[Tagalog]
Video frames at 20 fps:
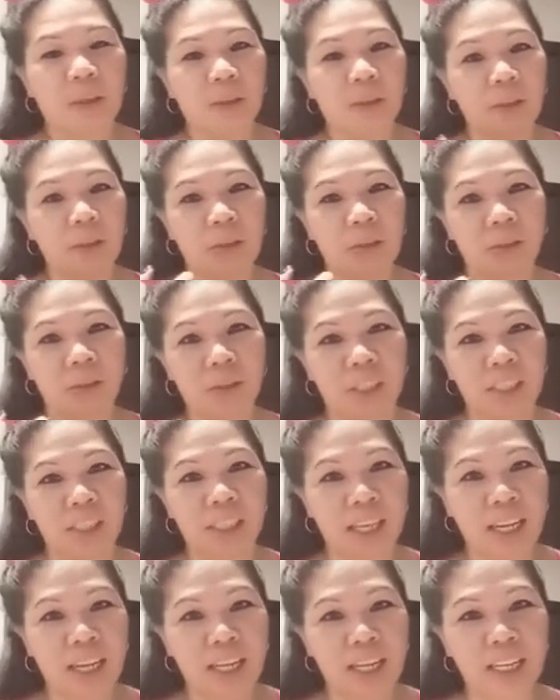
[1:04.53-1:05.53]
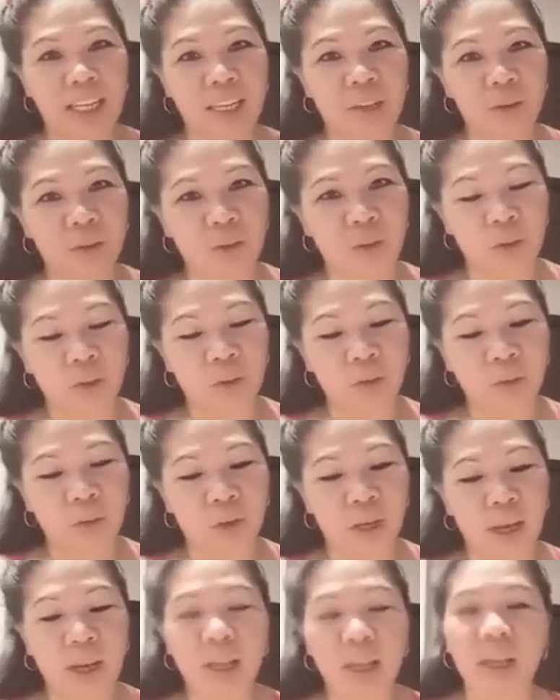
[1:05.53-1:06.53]
yung designing
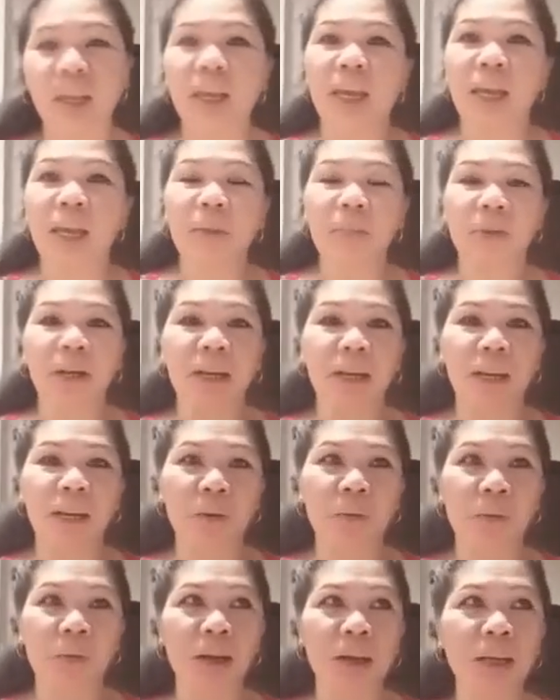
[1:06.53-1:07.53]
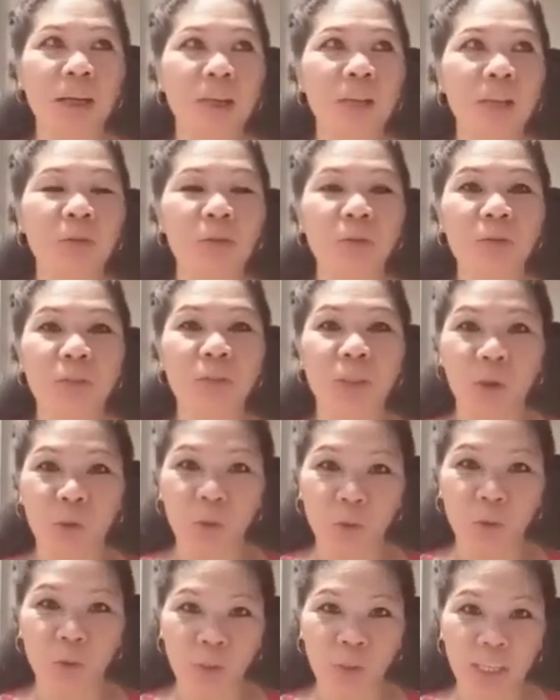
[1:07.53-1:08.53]
unang-una Pangalawa, yung sa
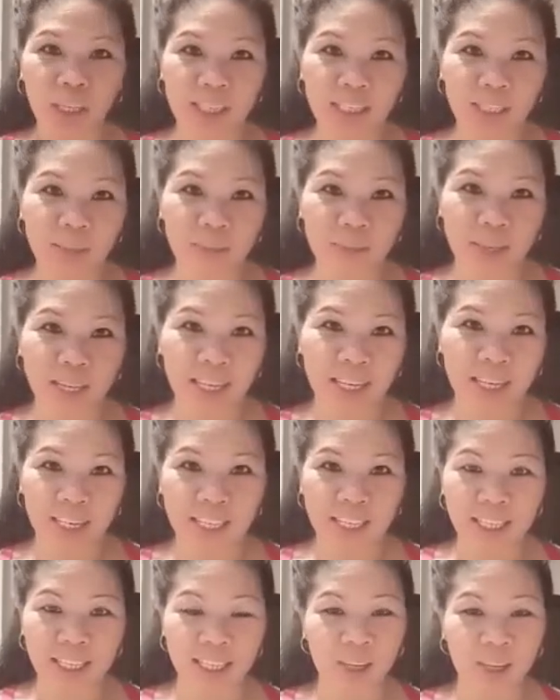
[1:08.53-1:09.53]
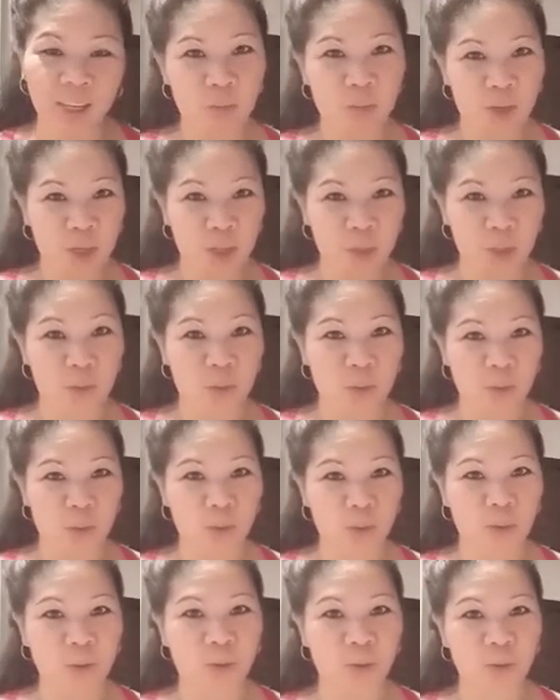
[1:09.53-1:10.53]
cooking kasi mahilig din ako
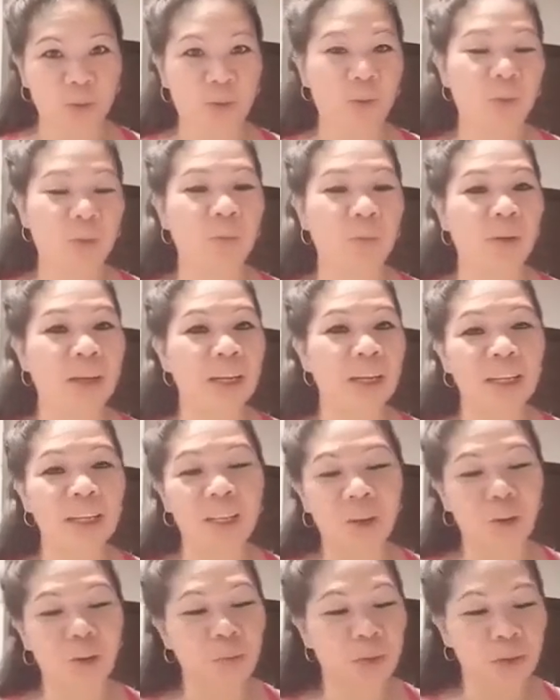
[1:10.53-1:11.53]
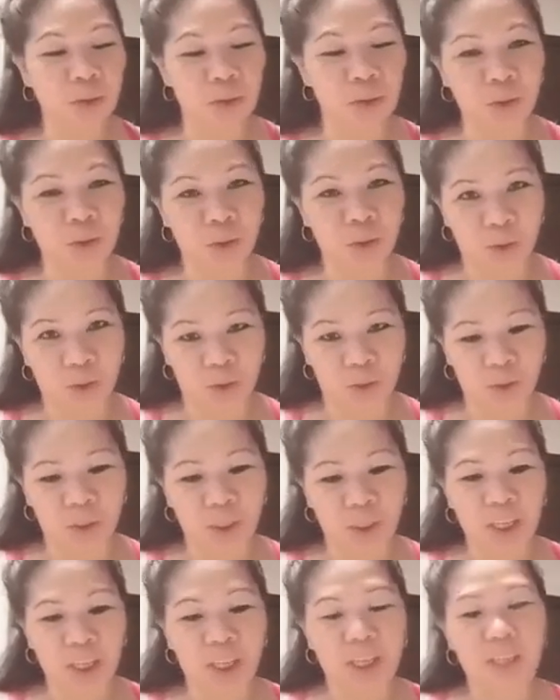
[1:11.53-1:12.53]
magluluto. o mahilig ako magluluto
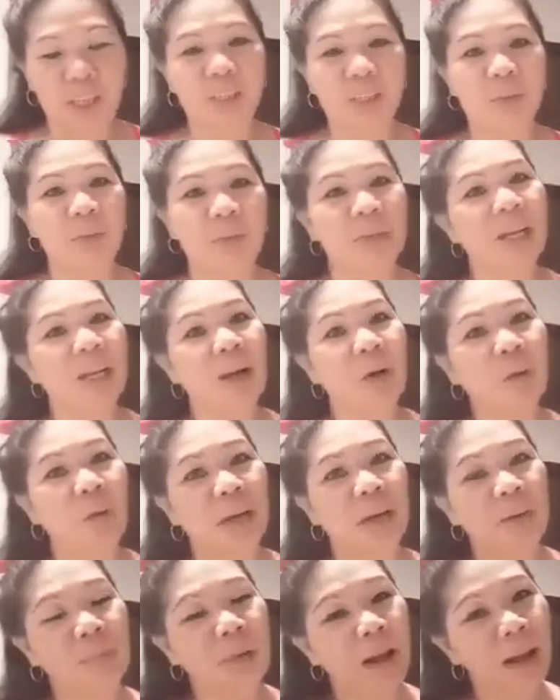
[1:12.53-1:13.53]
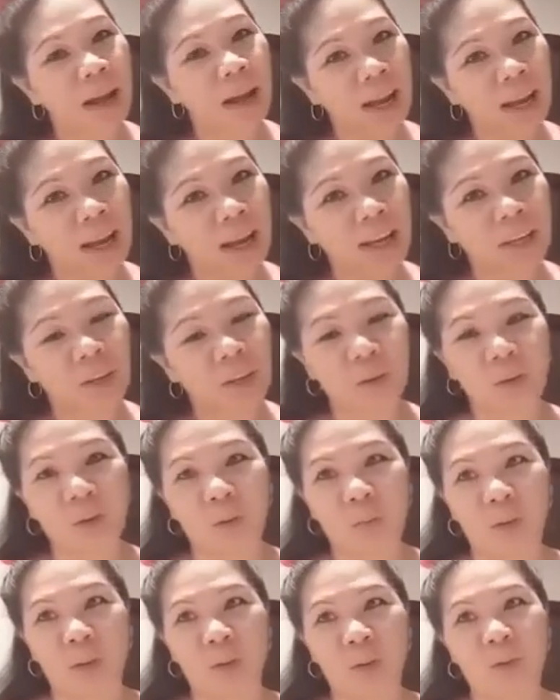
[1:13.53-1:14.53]
sa mga gawaing bahay o
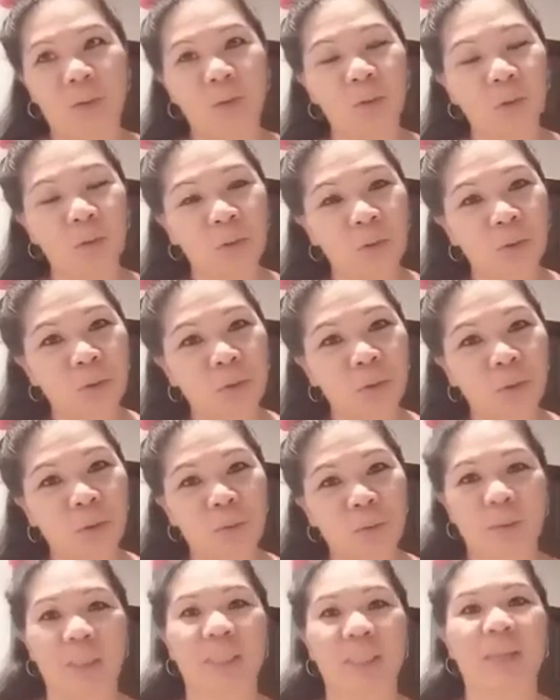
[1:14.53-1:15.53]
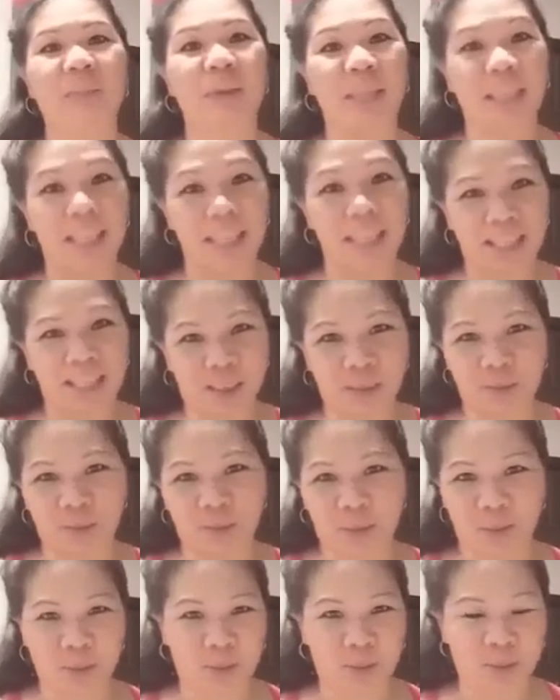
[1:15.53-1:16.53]
magluluto. Basta mahilig ako
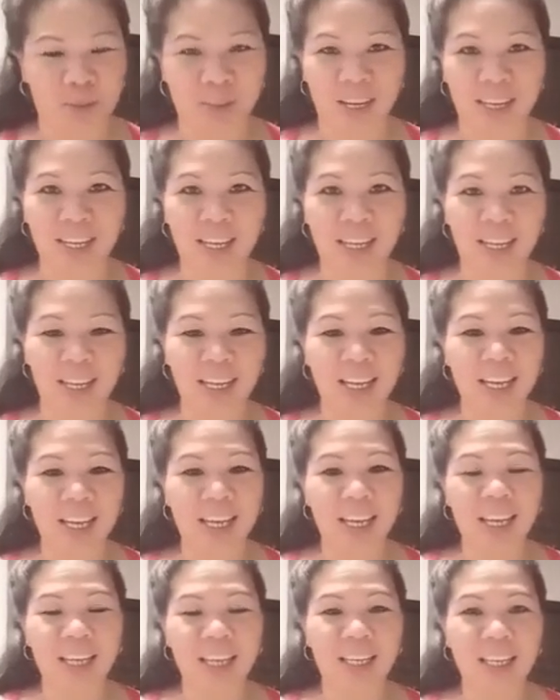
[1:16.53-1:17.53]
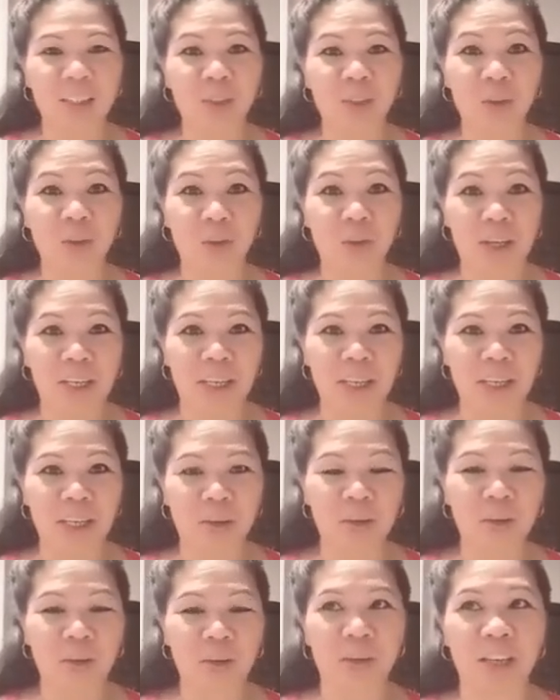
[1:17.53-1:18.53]
magluto. Kaya natutuwa din
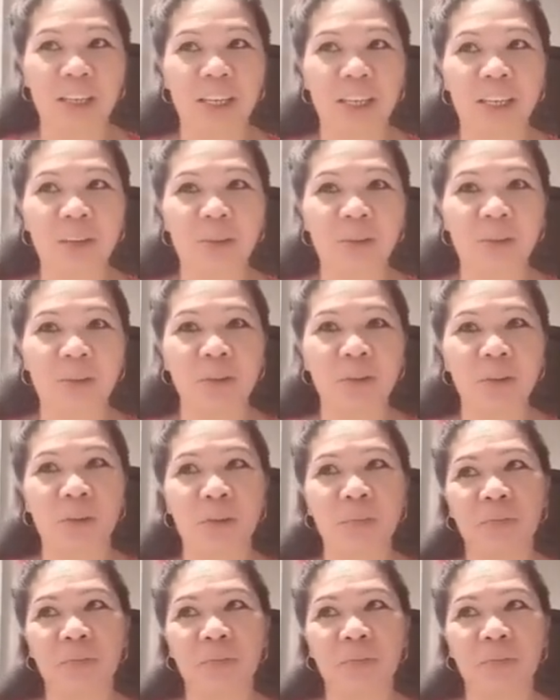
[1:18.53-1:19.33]
ako. Kaya ko